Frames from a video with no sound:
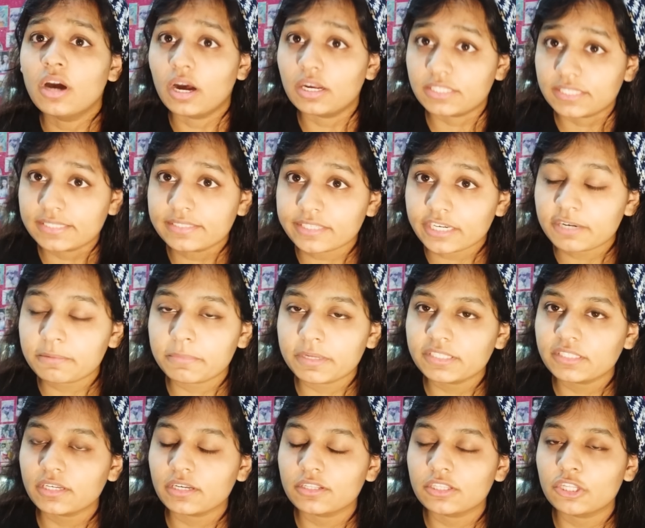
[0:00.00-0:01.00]
असिस्टेंट
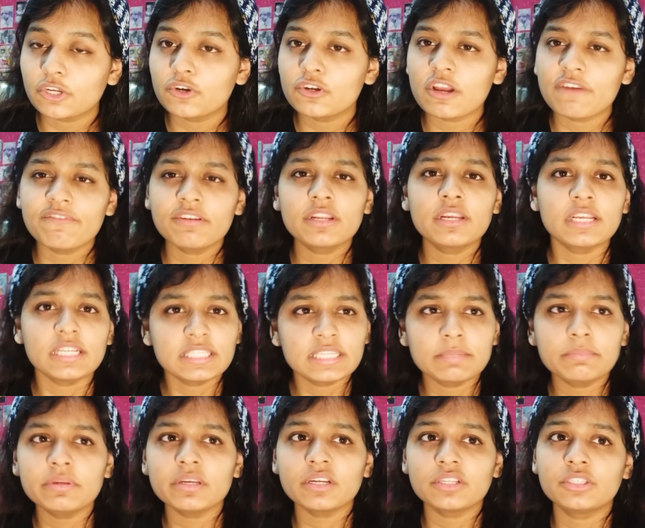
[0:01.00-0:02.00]
बन सकते हो या फिर
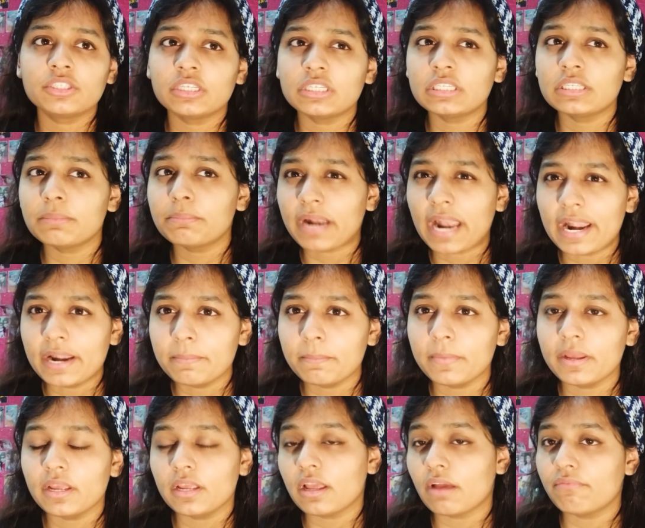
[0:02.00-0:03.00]
किसी भी अच्छे से ब्रांड
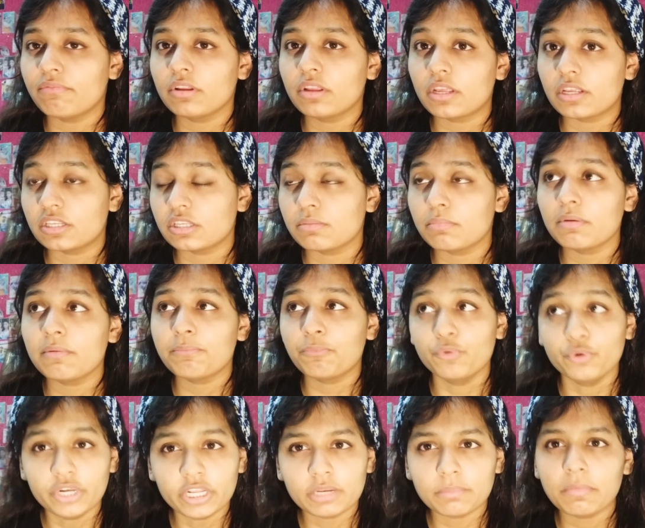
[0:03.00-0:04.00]
में या फिर किसी भी
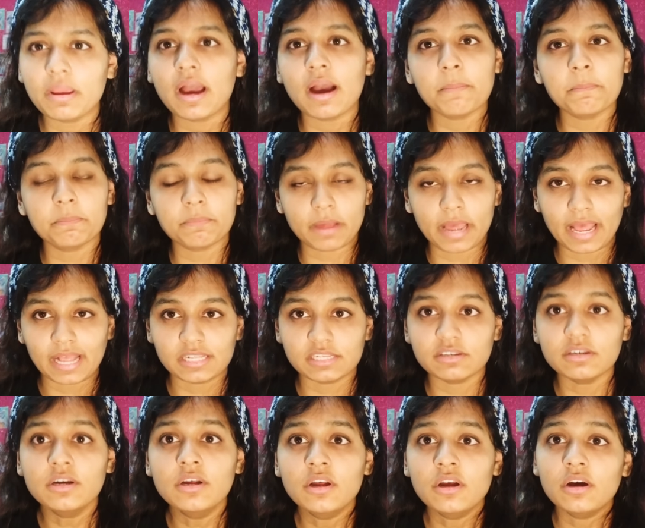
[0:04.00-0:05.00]
बुटीक में आप एज
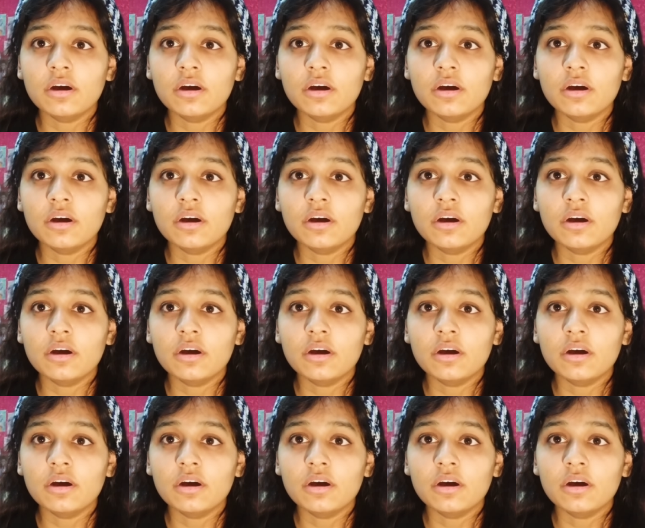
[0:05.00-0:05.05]
अ